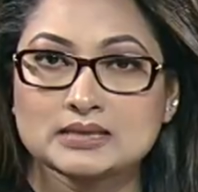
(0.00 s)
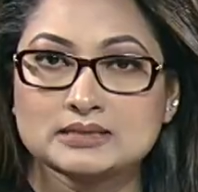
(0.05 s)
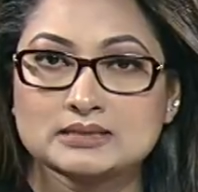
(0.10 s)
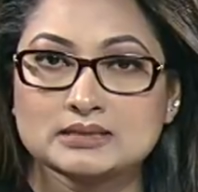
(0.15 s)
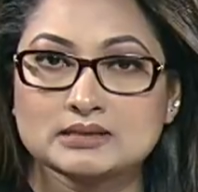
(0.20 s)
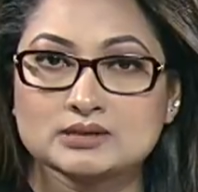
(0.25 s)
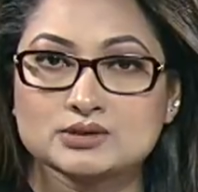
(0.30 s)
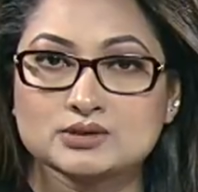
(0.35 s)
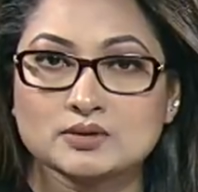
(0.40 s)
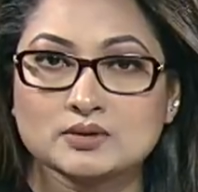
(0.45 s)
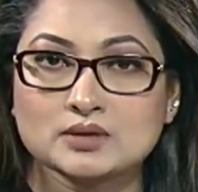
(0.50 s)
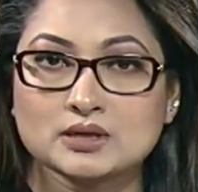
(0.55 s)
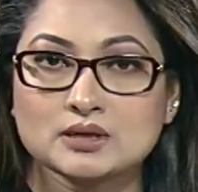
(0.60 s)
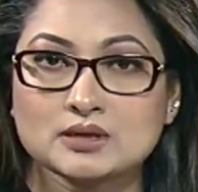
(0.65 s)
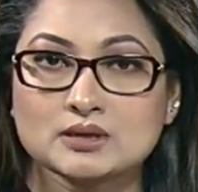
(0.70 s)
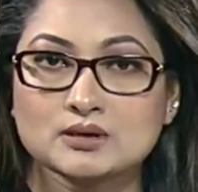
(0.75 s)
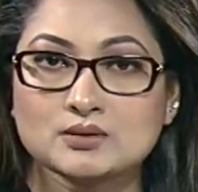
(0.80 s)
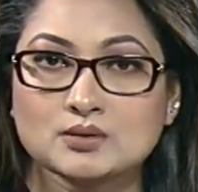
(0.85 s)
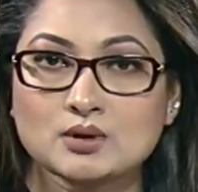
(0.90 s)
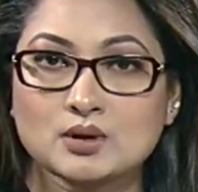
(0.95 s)
চিকিৎসকরা
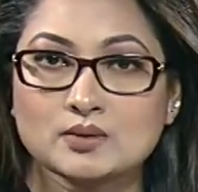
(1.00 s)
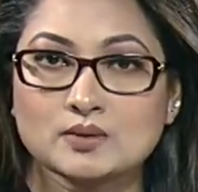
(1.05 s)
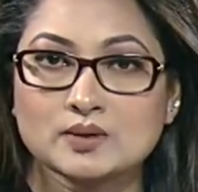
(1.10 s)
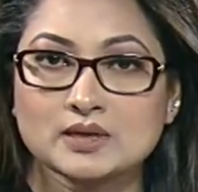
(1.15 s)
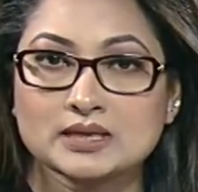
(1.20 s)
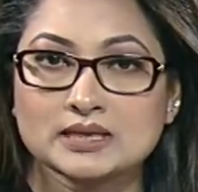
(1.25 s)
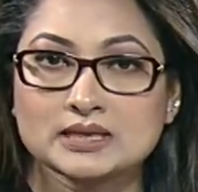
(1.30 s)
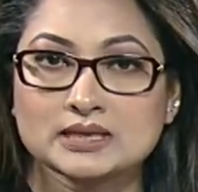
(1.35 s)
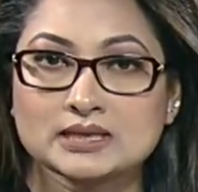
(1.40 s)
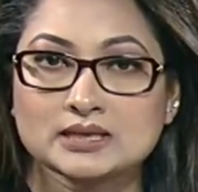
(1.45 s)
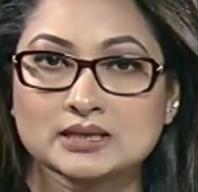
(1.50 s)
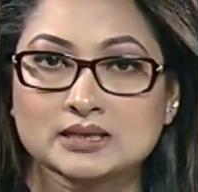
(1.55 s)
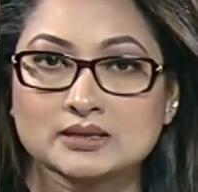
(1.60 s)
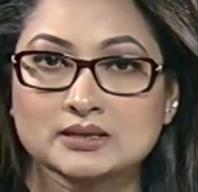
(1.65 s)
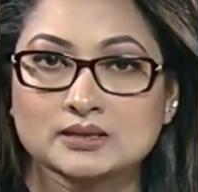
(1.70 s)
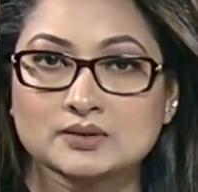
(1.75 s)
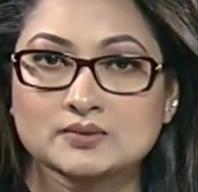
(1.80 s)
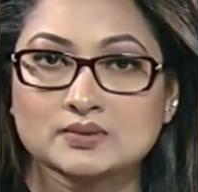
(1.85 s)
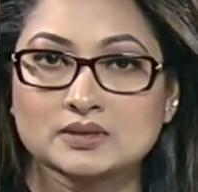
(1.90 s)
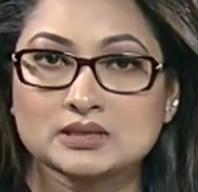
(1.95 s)
করোনারি কেয়ার
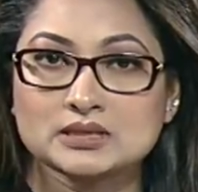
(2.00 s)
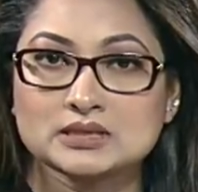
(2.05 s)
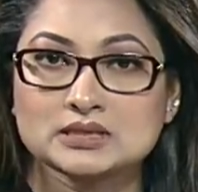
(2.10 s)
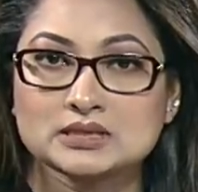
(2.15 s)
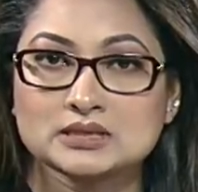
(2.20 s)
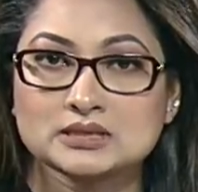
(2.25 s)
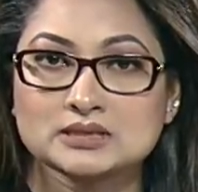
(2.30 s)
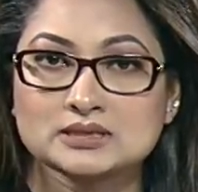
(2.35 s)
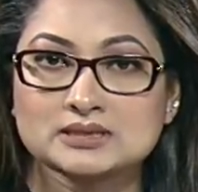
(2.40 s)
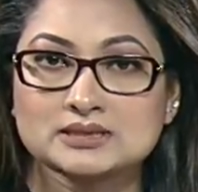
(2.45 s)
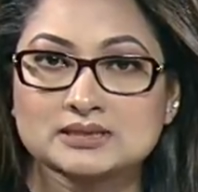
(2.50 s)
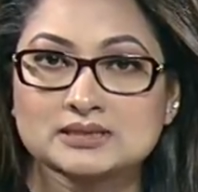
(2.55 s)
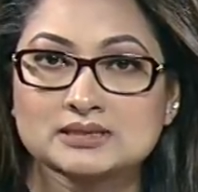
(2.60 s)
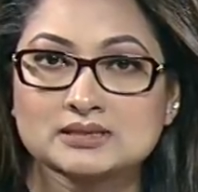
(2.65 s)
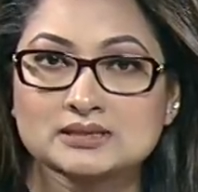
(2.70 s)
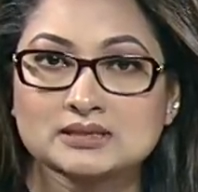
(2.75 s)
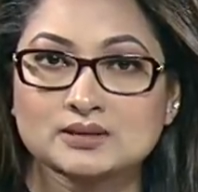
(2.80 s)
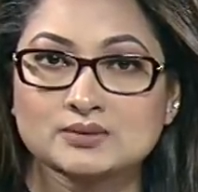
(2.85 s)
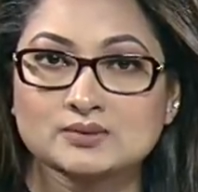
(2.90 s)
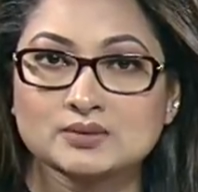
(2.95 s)
ইউনিট
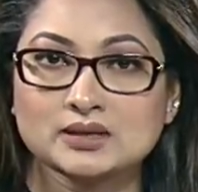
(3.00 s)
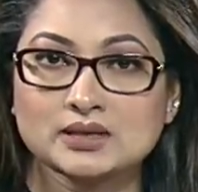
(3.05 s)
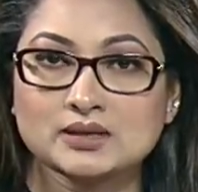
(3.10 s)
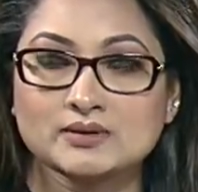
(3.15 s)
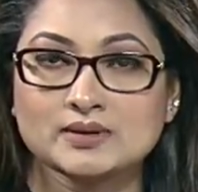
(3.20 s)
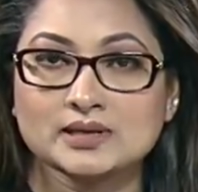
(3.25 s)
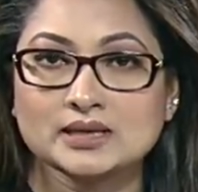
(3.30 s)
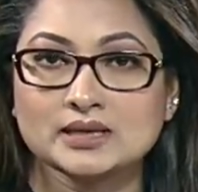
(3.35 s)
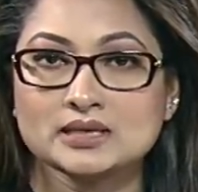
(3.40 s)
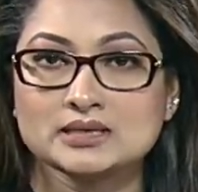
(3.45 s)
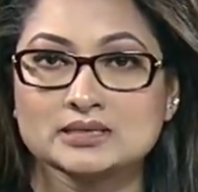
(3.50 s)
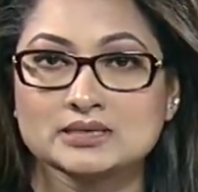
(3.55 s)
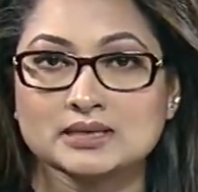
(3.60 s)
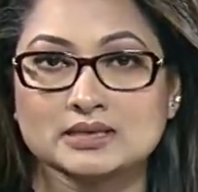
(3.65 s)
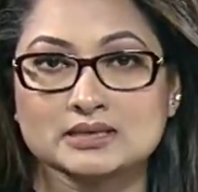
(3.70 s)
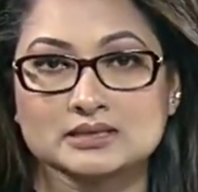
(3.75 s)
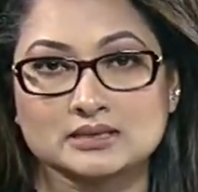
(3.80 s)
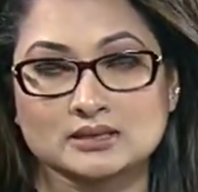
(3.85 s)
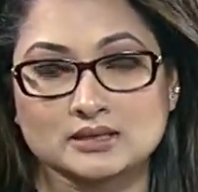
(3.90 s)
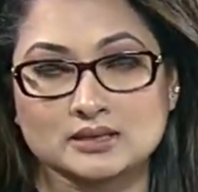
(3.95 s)
সিসিউতে রেখে
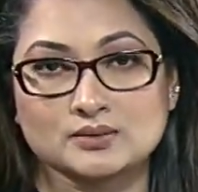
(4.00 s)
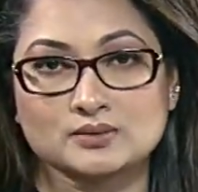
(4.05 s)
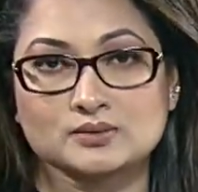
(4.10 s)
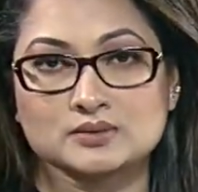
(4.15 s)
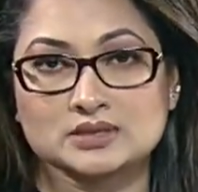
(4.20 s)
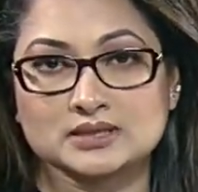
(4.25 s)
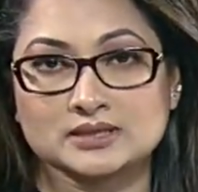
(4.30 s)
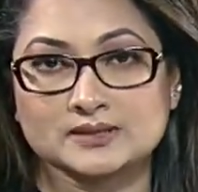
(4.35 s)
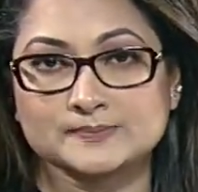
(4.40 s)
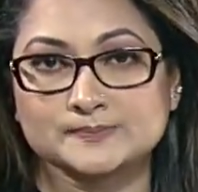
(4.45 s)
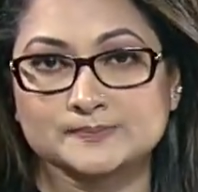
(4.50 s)
চিকিৎসা দেওয়া হচ্ছে